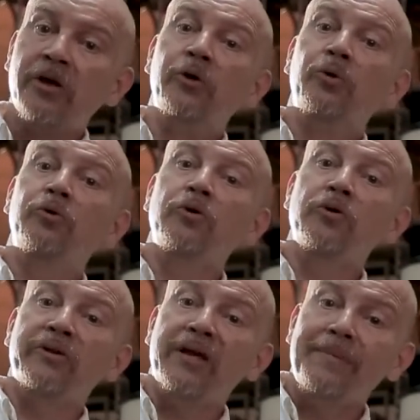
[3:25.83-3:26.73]
y un
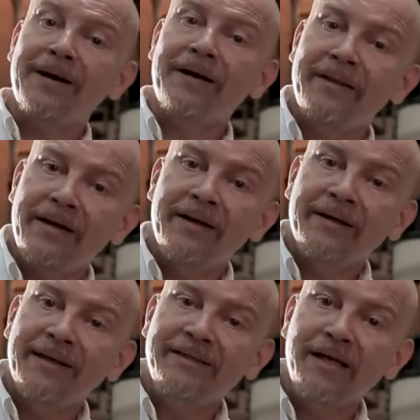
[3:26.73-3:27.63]
nodo de bajada,
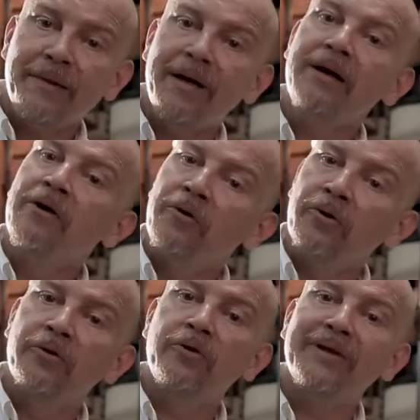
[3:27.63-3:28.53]
que se llama
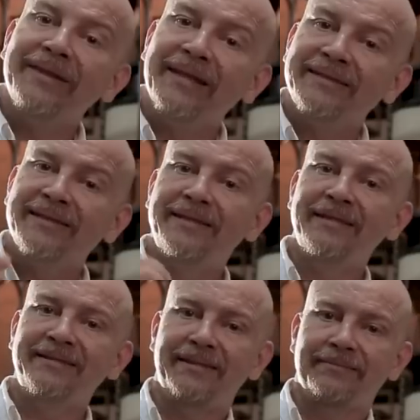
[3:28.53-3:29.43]
nodo
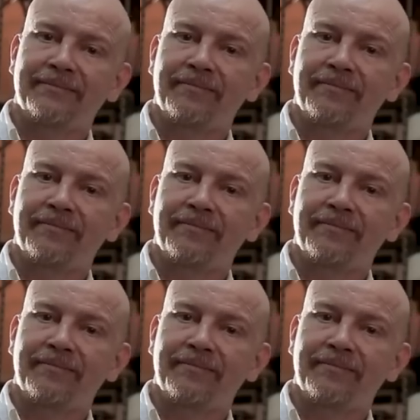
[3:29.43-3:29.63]
descendente.